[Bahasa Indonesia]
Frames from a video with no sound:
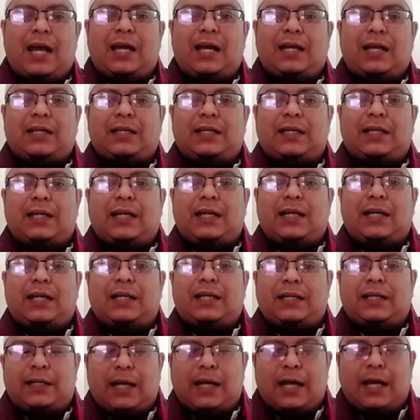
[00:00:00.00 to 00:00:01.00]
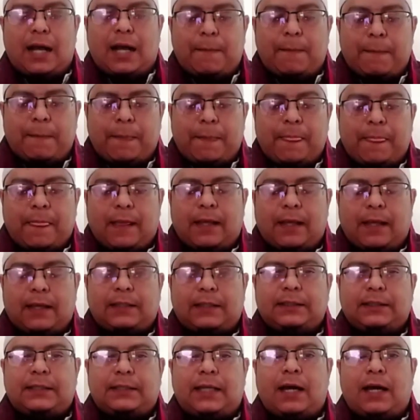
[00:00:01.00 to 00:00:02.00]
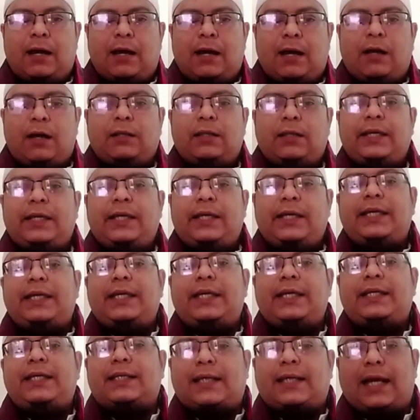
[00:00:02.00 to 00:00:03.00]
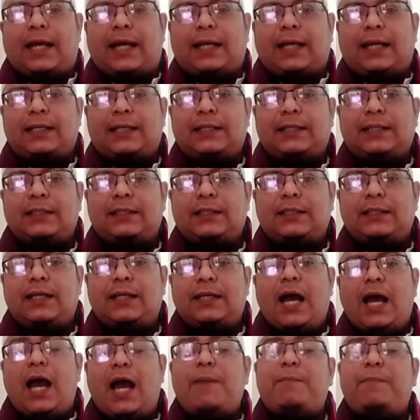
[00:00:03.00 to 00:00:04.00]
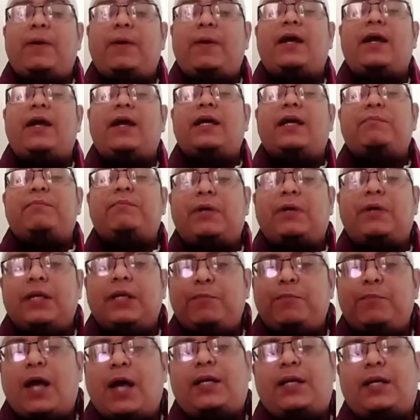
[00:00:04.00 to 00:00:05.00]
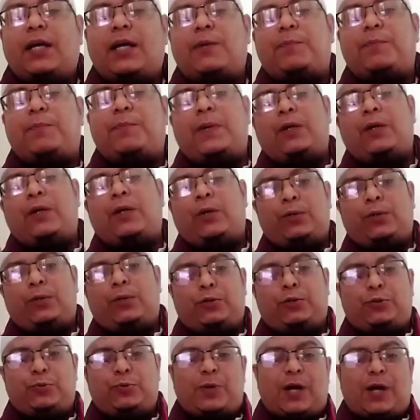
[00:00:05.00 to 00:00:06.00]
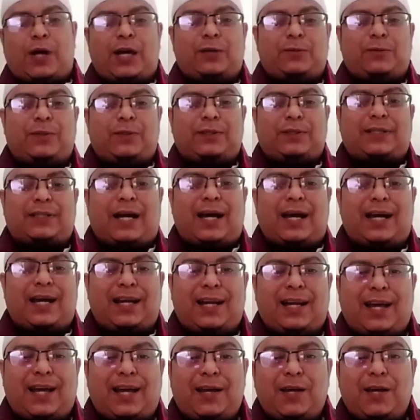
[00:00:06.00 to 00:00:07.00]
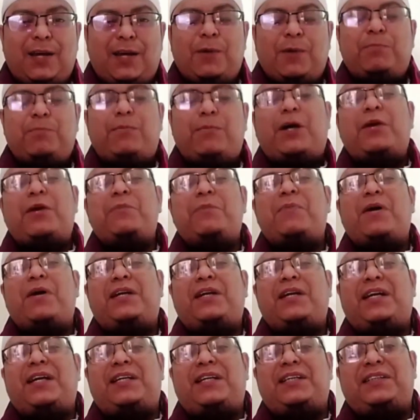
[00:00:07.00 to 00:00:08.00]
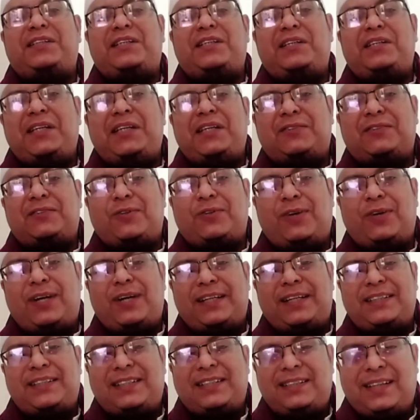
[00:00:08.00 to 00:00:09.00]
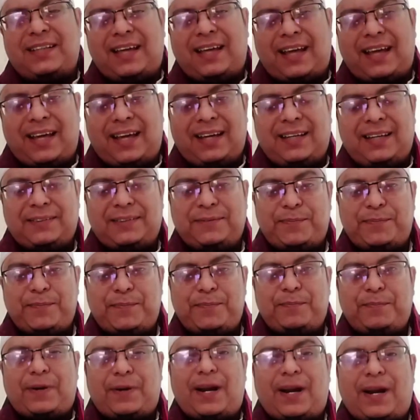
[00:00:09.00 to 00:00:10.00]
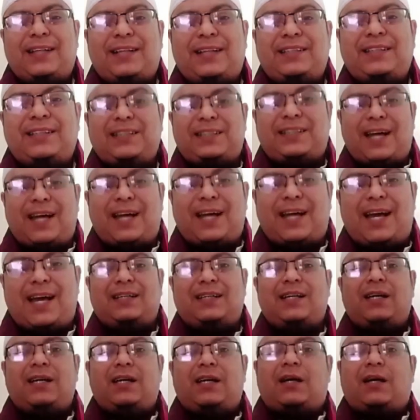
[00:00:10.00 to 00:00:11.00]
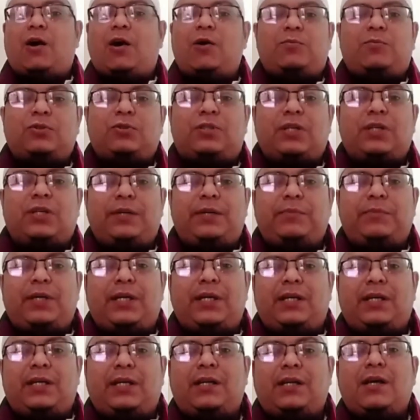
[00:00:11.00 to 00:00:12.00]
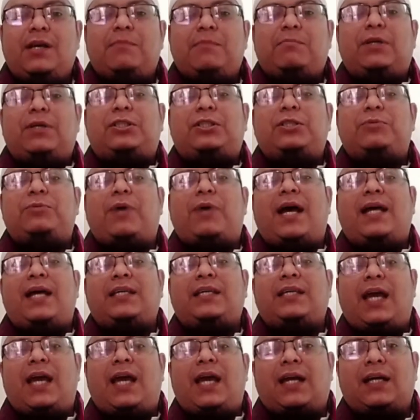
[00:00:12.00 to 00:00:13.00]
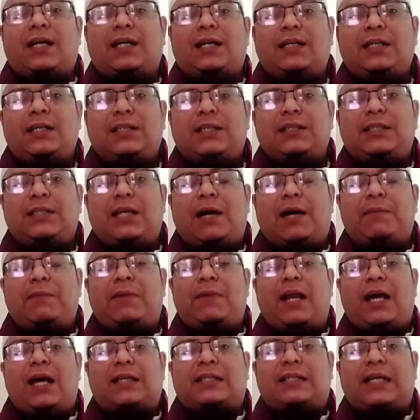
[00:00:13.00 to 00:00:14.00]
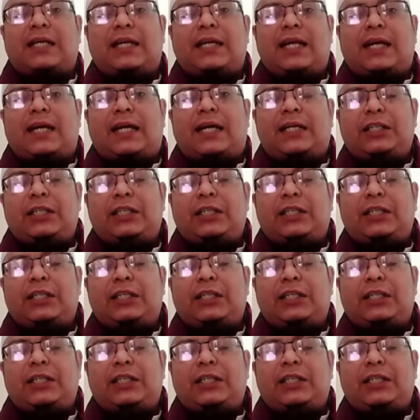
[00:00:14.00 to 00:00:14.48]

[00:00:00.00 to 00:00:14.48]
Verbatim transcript: yang Allah inginkan. Apa? Beribadah kepada Allah Subhanahu wa taala. Bagaimana kita lihat sholat kita? Perhatikan kaum muslimin masih banyak yang melaksanakan ibadah sholat.